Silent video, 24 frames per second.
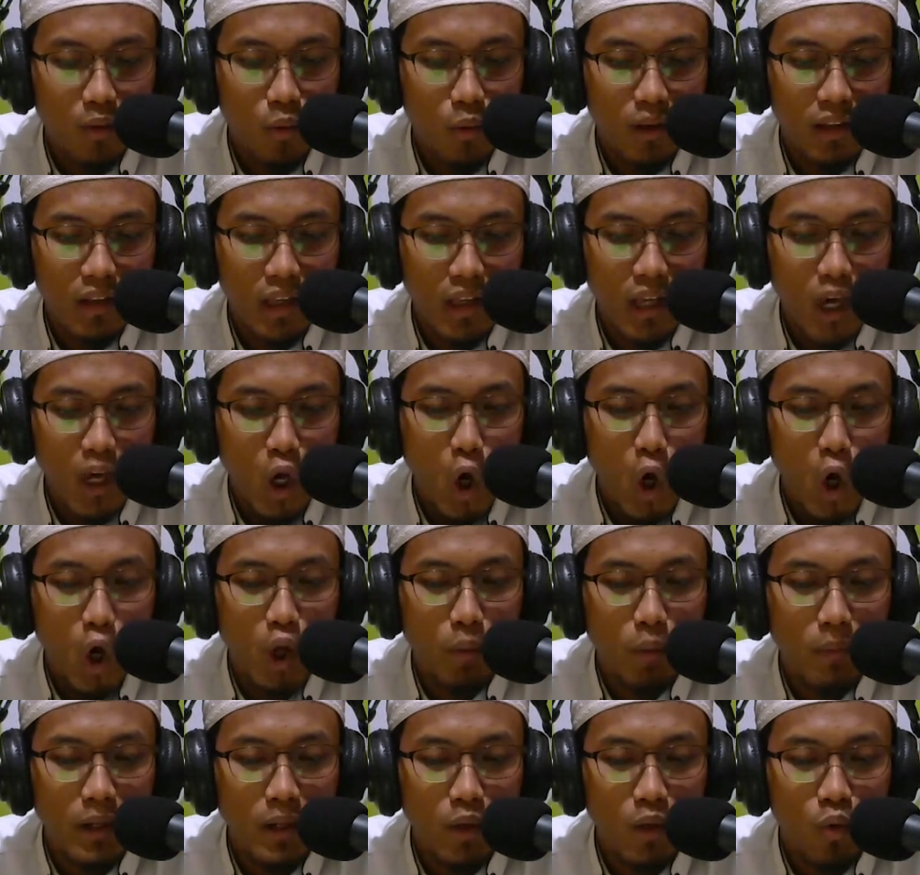wataya
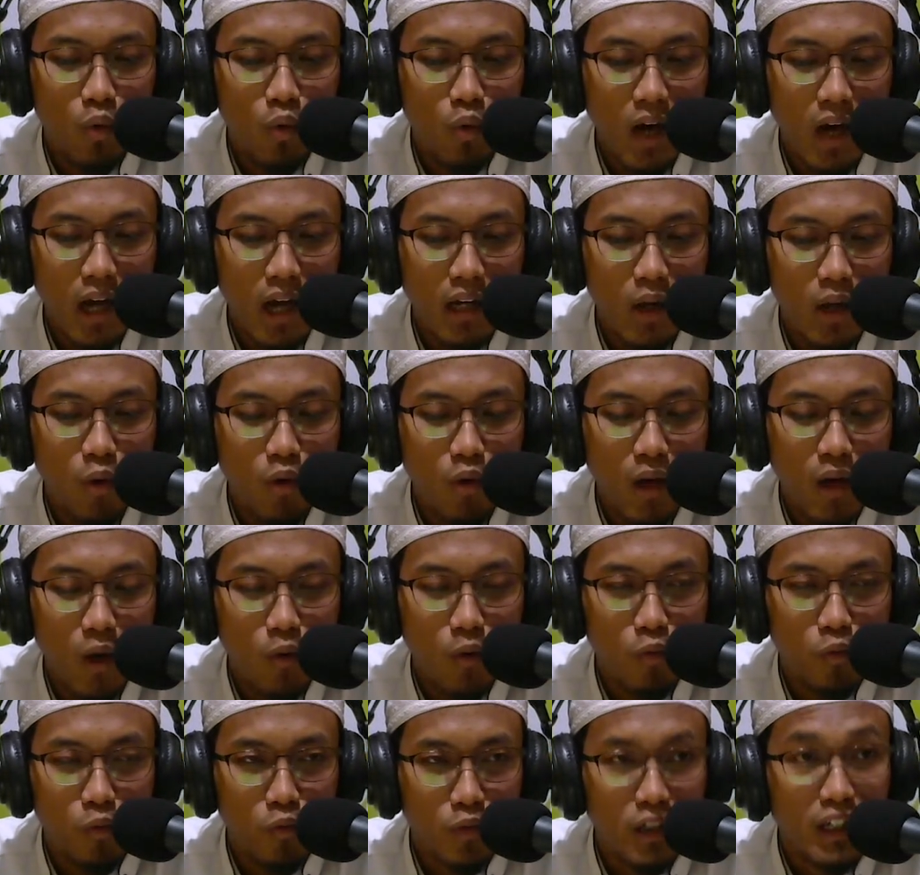konminhu minhu ka'annahu
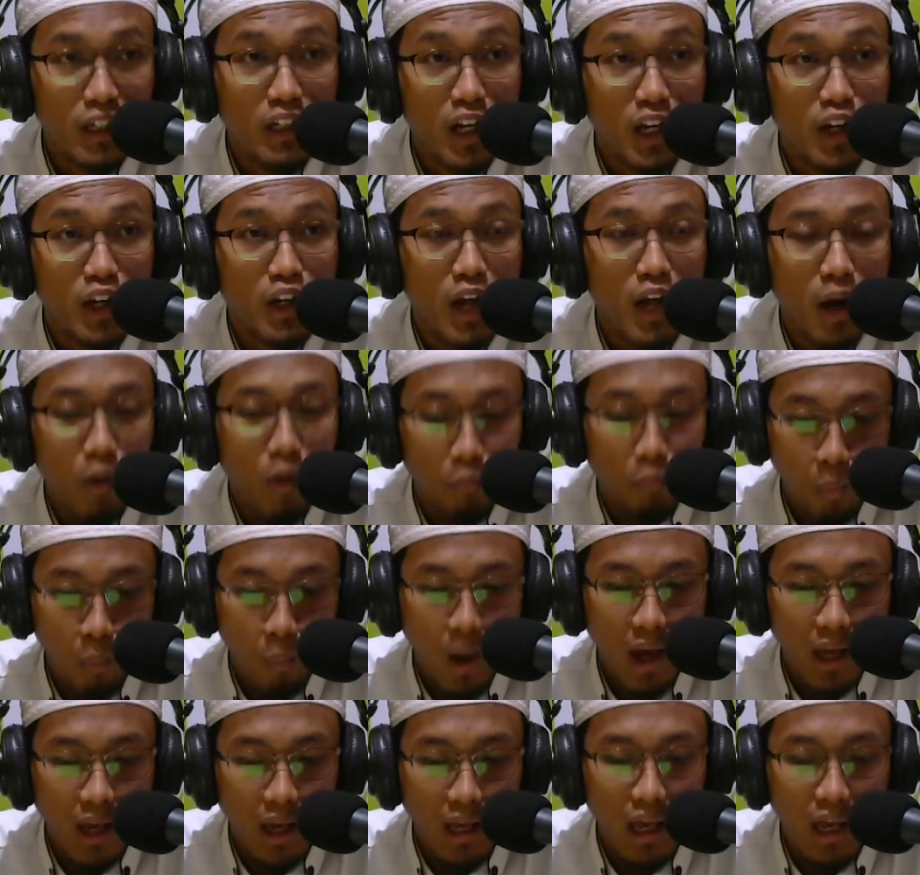yarhu dan dia
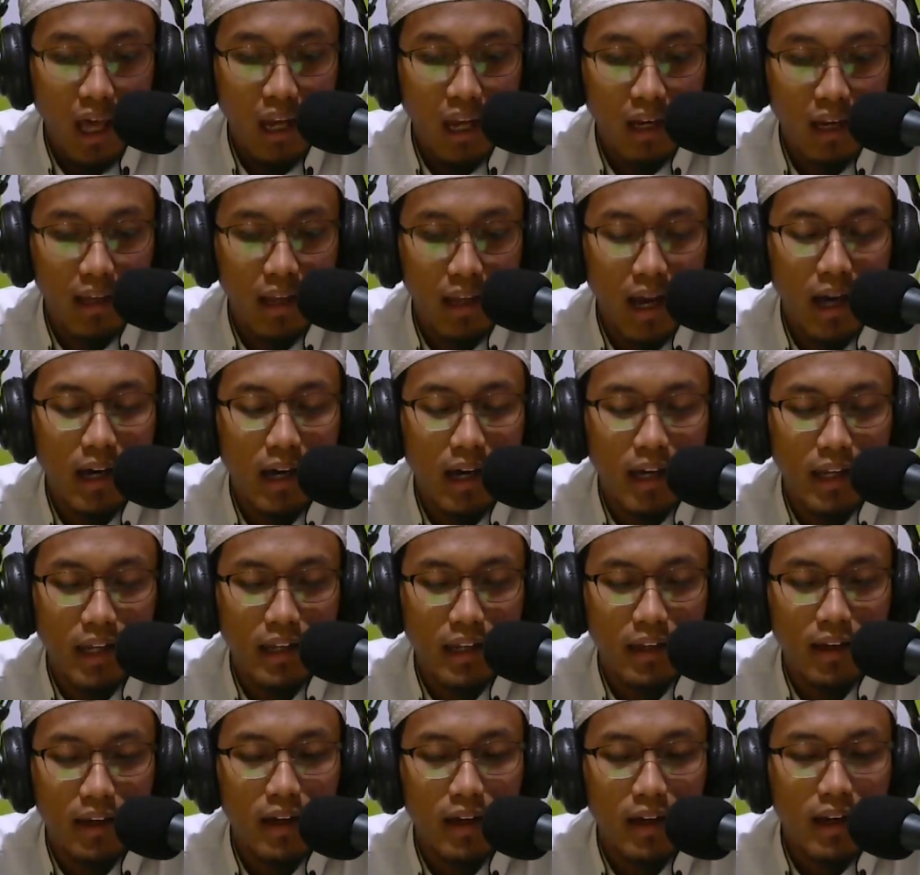bakal
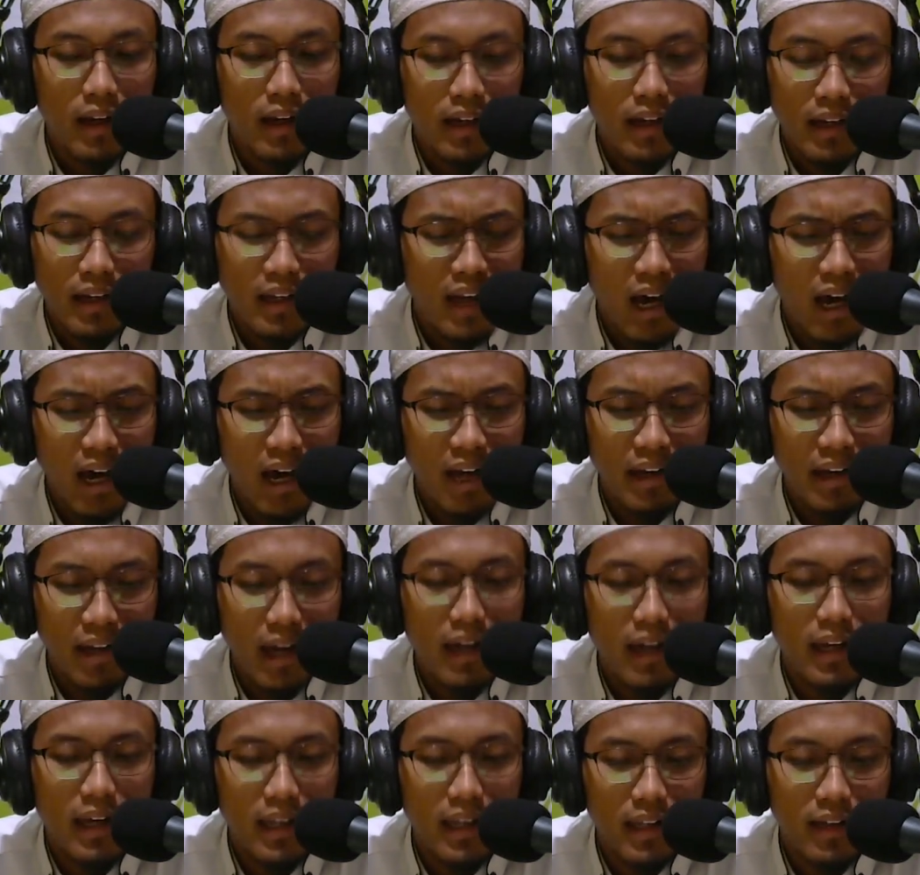yakin ya dia akan
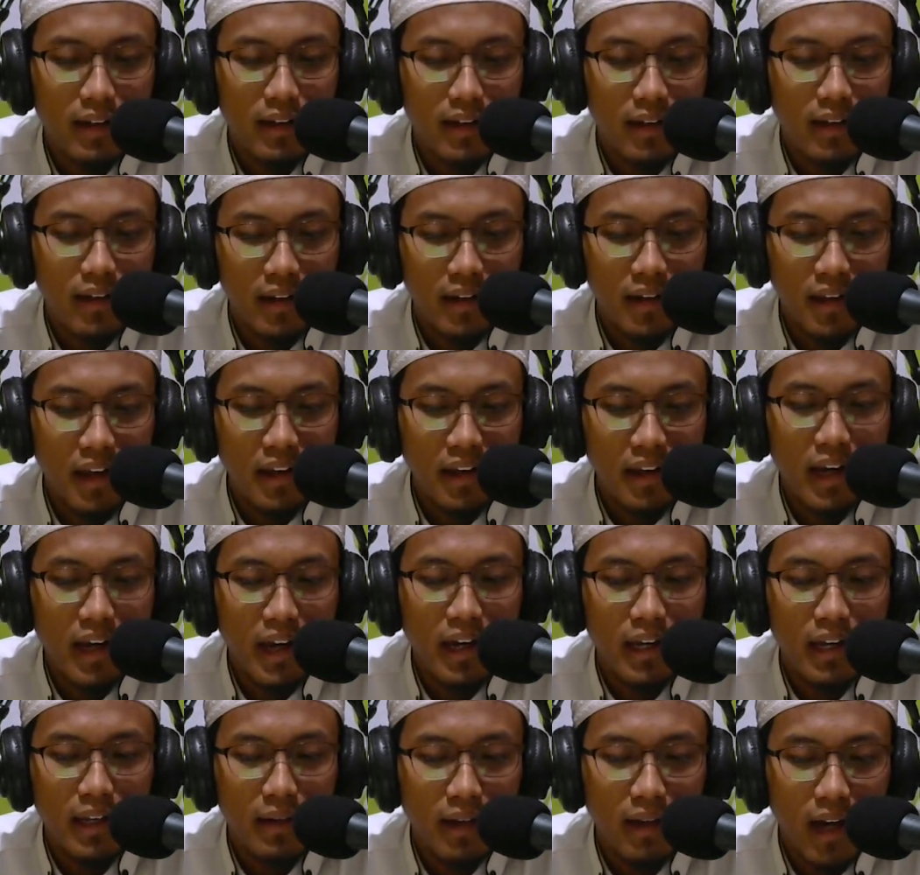yakin dan dia
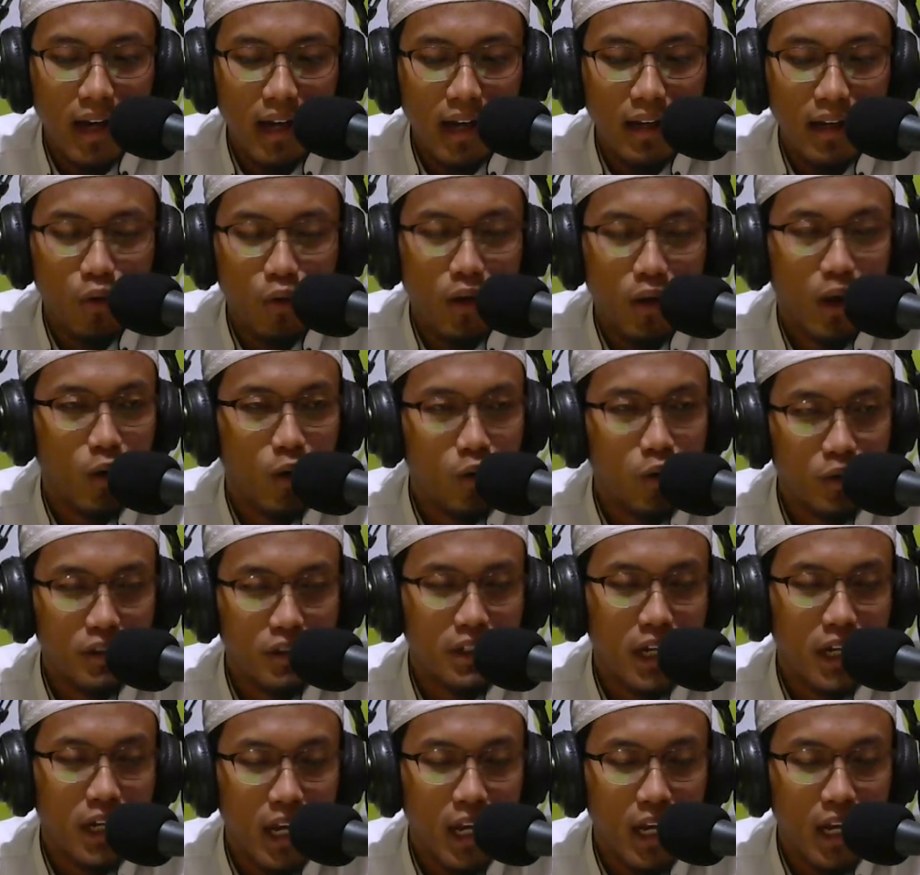yakin ka'annahu yarhu
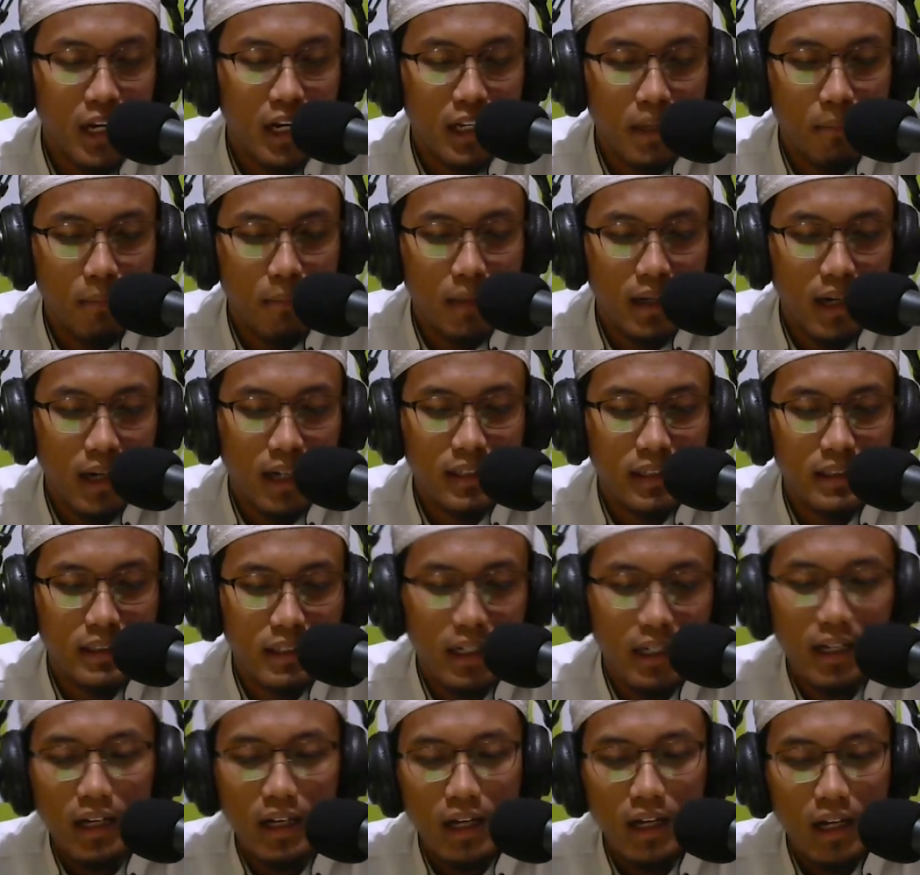seakan akan dia
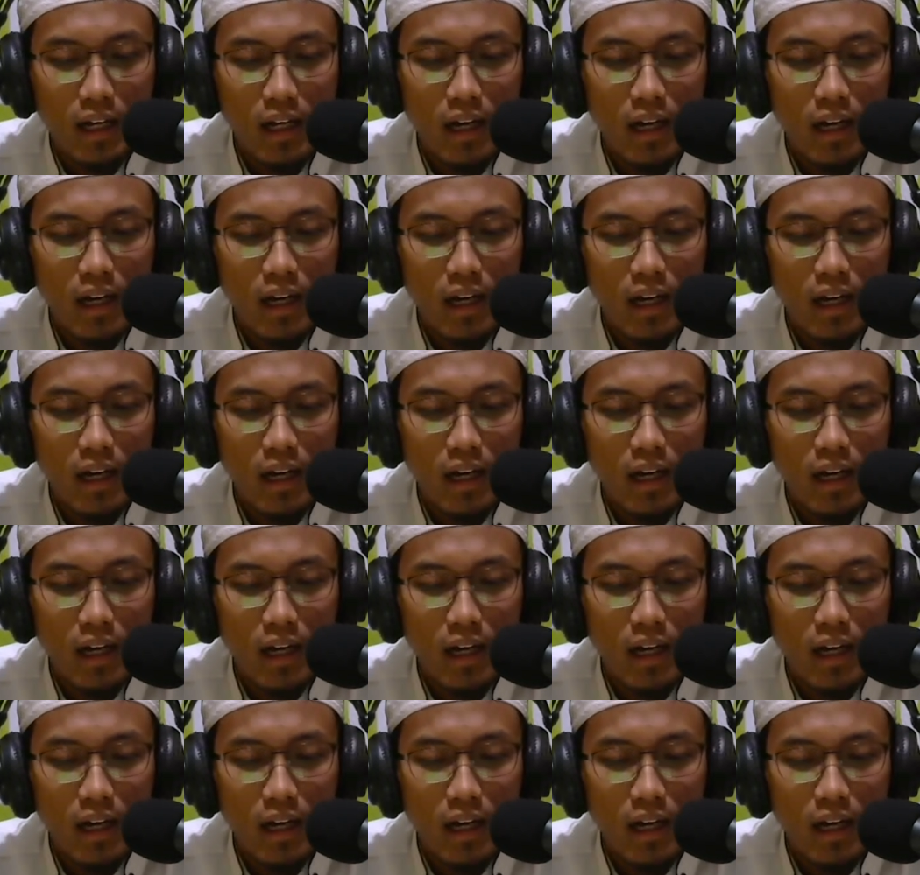melihatnya